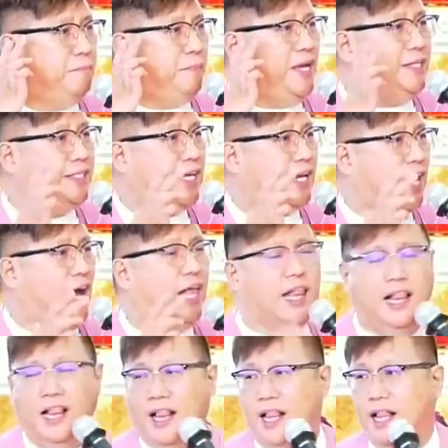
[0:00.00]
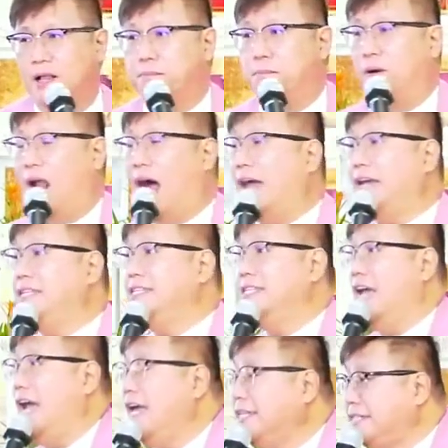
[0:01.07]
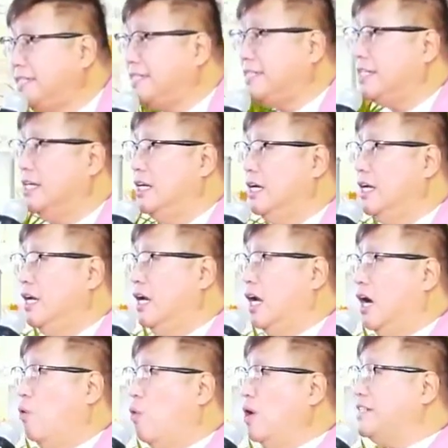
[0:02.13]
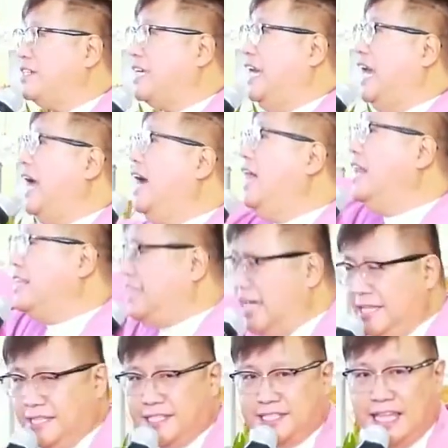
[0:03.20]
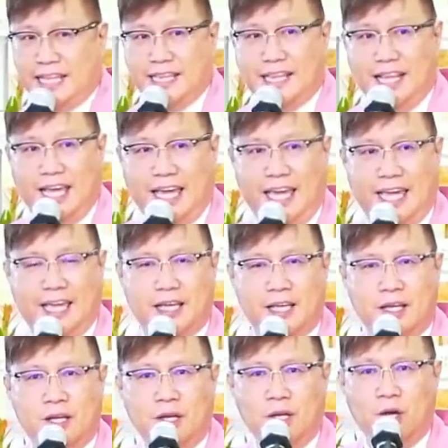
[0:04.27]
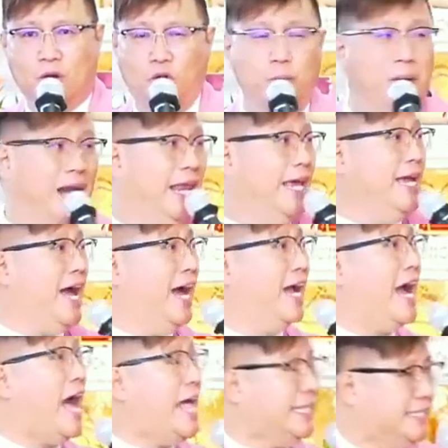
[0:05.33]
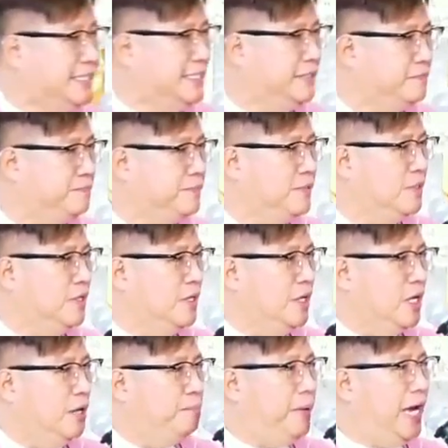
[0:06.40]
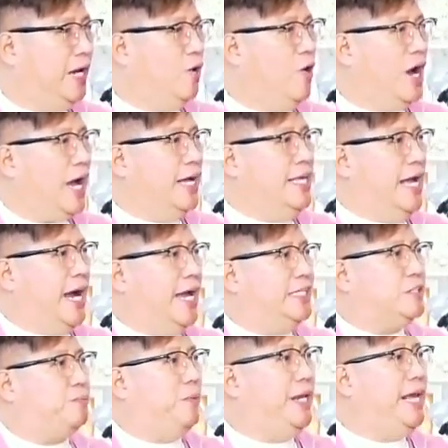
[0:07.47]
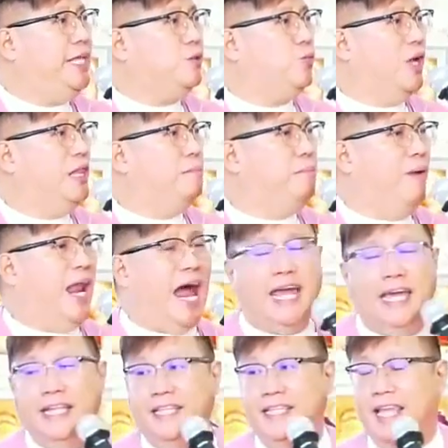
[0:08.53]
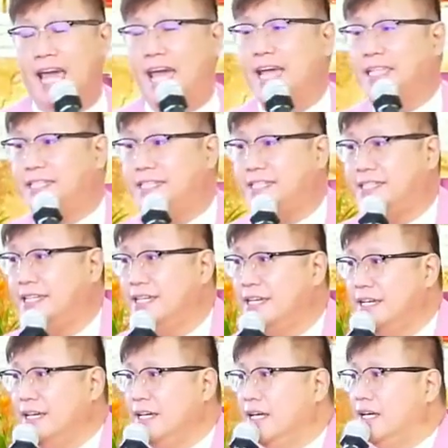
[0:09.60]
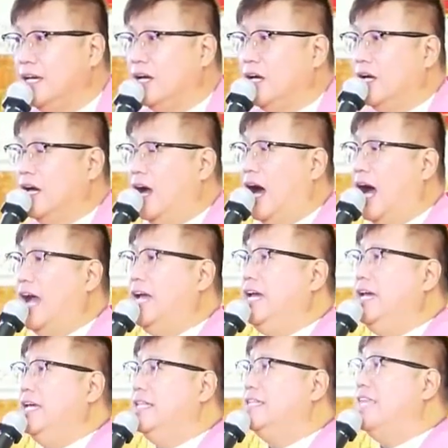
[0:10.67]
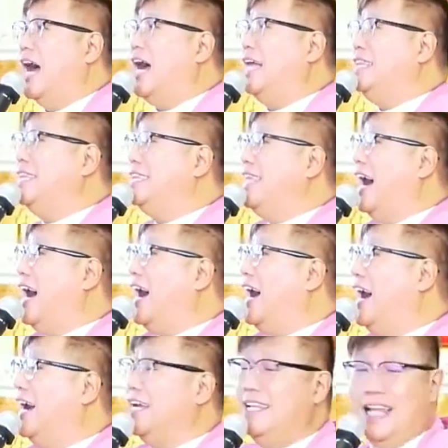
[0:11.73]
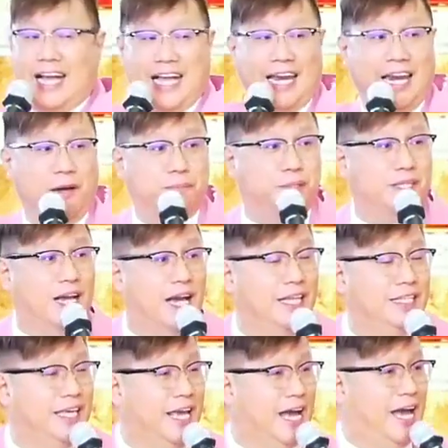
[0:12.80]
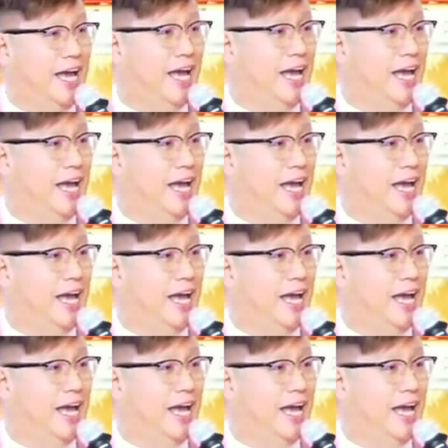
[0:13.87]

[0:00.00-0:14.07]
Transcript: physical blindness was healed instantly. Gumaling agad. Pero ang kanyang spiritual blindness ay dahan-dahang naganap sa kanya